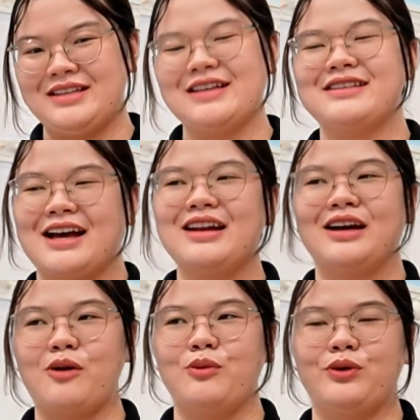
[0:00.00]
chắc chắn là
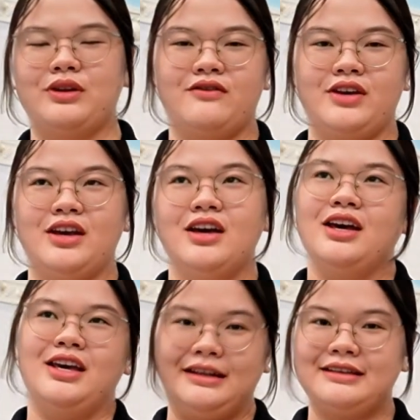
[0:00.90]
không rồi tại vì
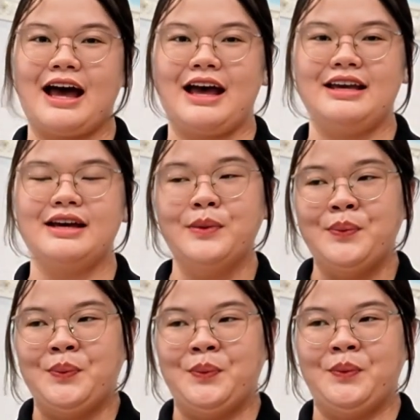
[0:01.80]
hiện tại á
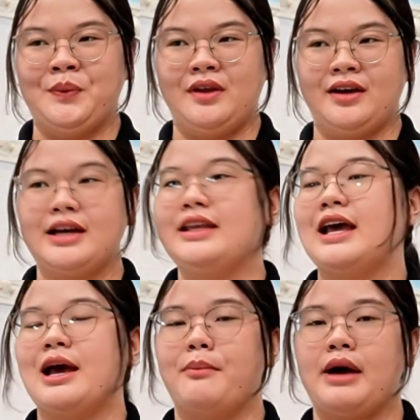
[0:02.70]
những cái
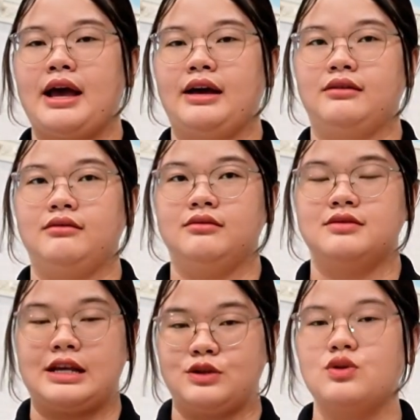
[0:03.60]
nhà mà
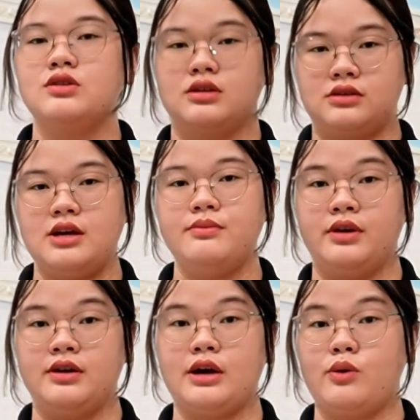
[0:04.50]
sản xuất trực tiếp
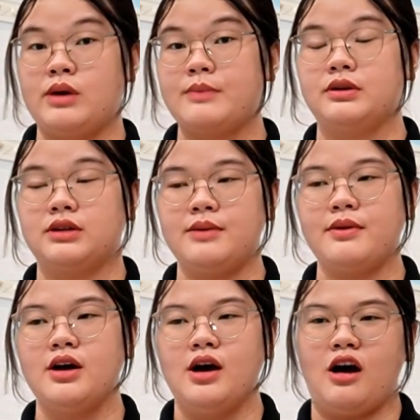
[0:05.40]
những nhà cung cấp trực tiếp
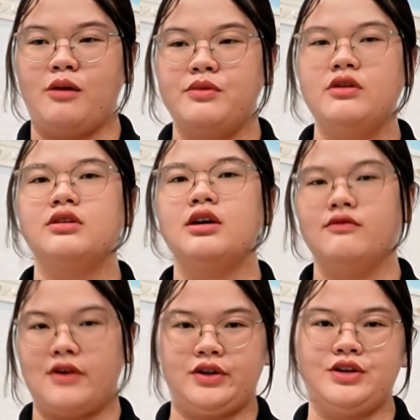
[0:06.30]
á, họ bước chân
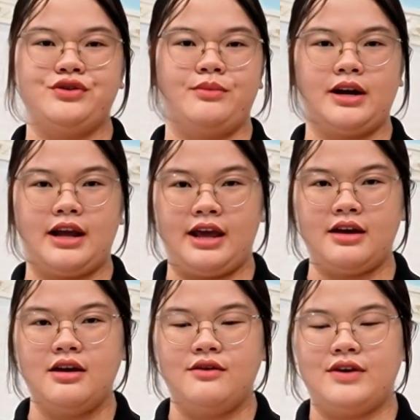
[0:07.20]
vào thị trường bán lẻ
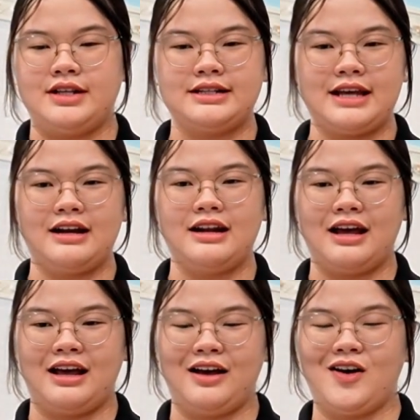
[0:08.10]
và chắc chắn
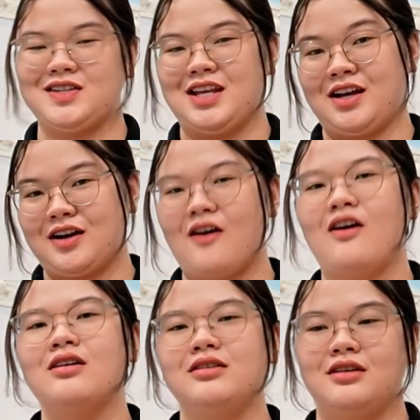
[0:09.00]
là họ sẽ
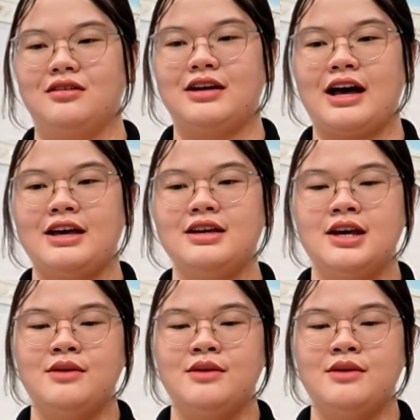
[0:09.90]
có những cái